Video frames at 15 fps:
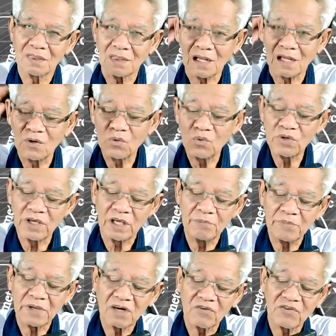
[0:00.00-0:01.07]
แต่ลุงเห็น
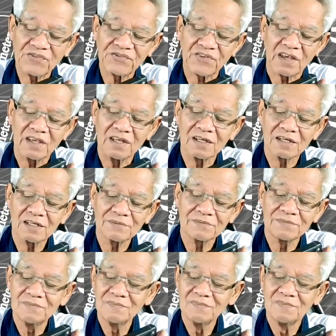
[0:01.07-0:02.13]
เป็นคำว่าใสนะครับ
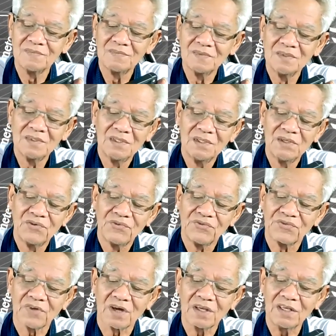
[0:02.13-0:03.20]

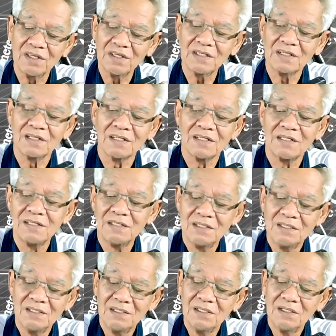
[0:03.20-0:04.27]
ใสนะ
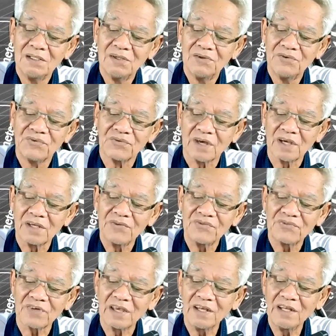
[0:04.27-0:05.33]
ใส
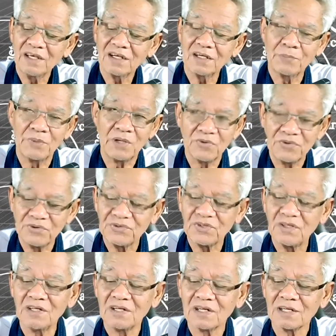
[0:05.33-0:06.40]
ใสนี่คือ pure
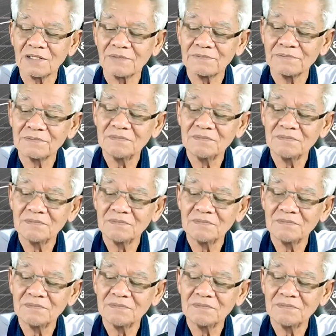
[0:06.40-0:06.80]
energy นะครับ